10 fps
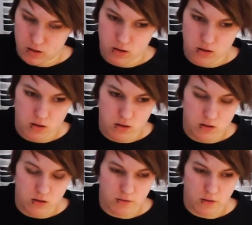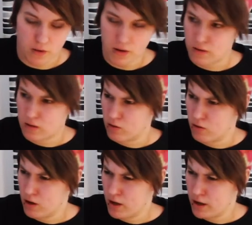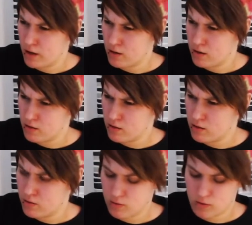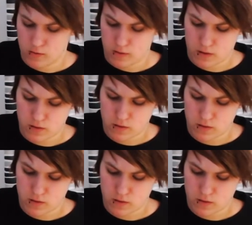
äh, was war das denn, eine Rollei? Irgendwas.